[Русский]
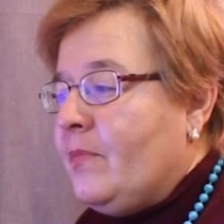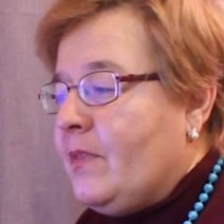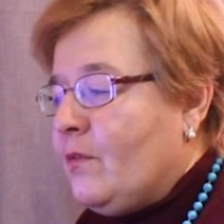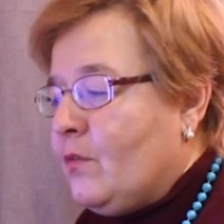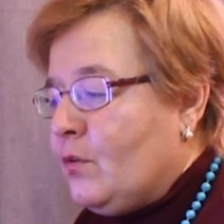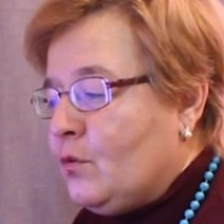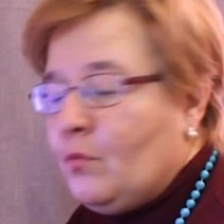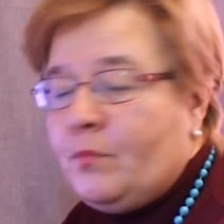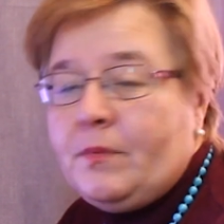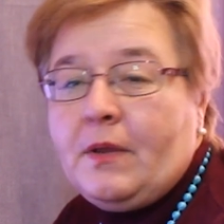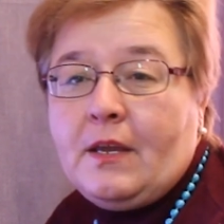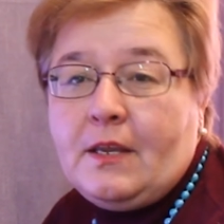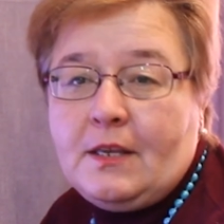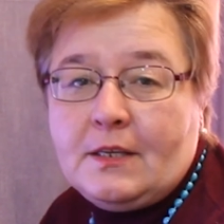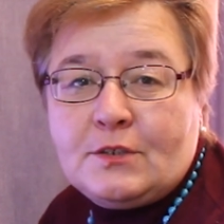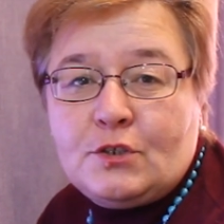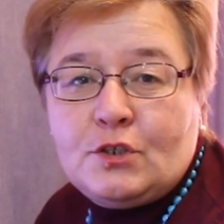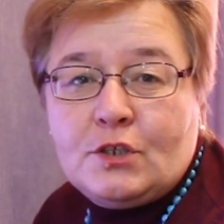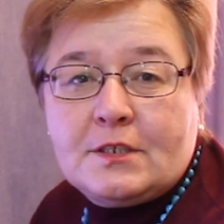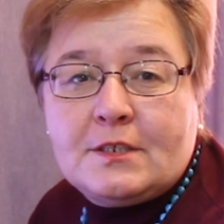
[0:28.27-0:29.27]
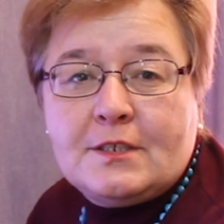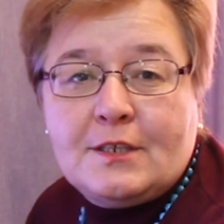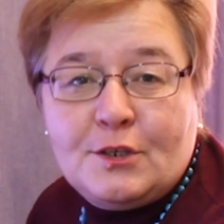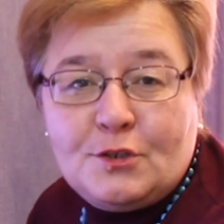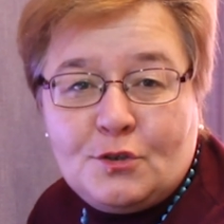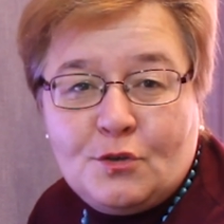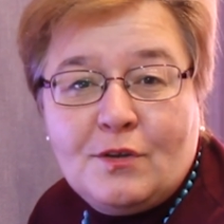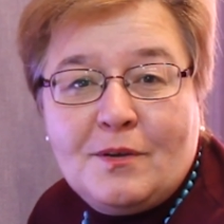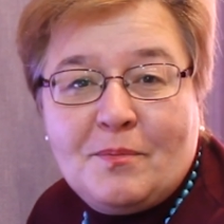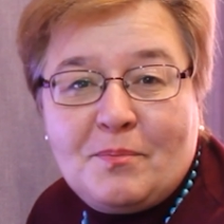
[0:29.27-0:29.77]
Вот, у меня, если честно,
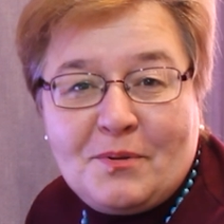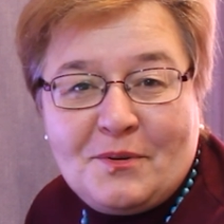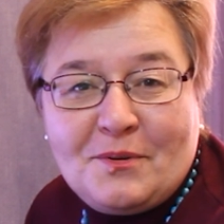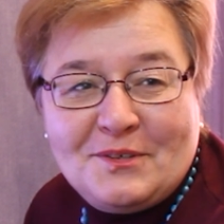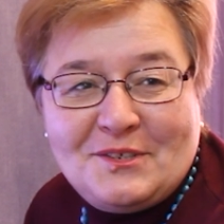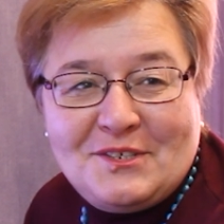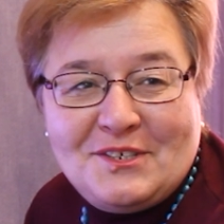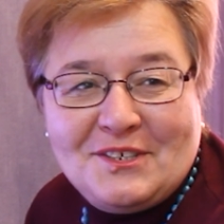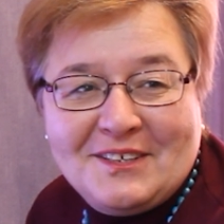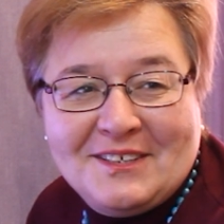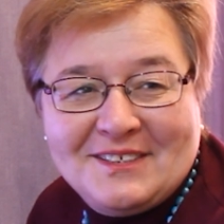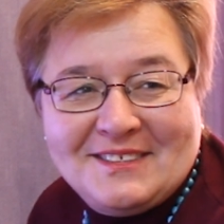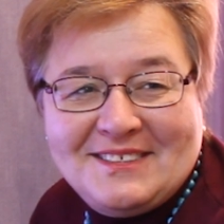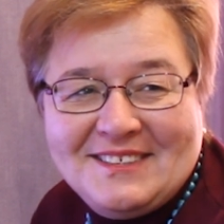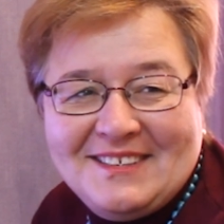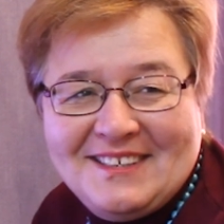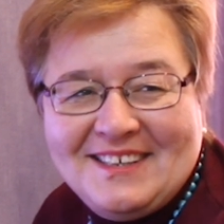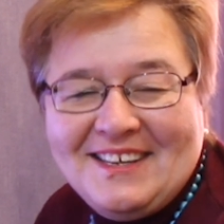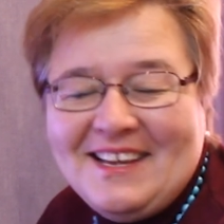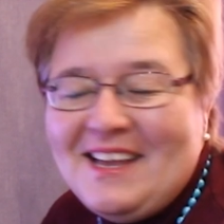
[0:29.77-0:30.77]
ничего не получилось.